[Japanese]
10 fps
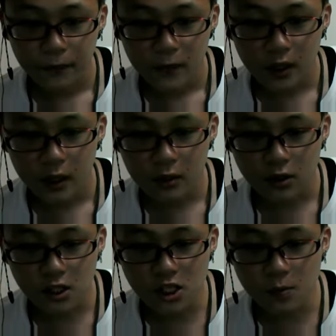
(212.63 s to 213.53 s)
えっ、ー、と
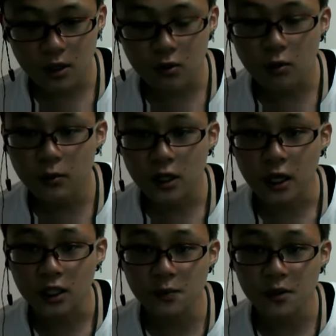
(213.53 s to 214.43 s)
1ミリ5ミリ
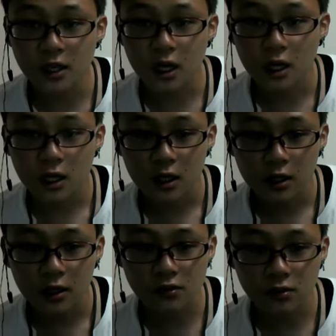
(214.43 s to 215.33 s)
8ミリが
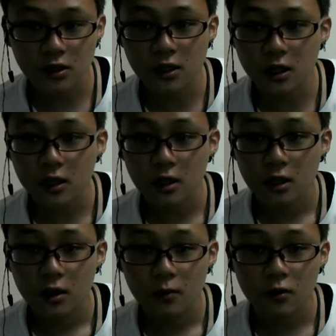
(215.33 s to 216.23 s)
出るそうですね
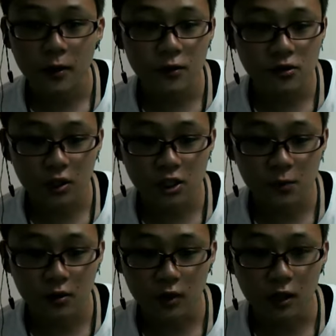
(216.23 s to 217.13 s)
もうメビウスおなじみ
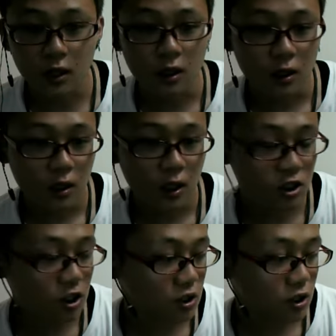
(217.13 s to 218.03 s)
となった感じ
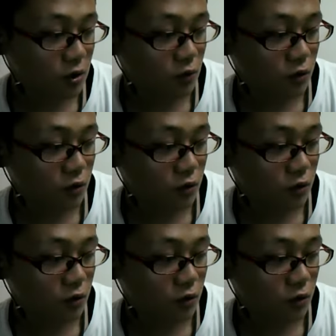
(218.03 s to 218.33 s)
ですけども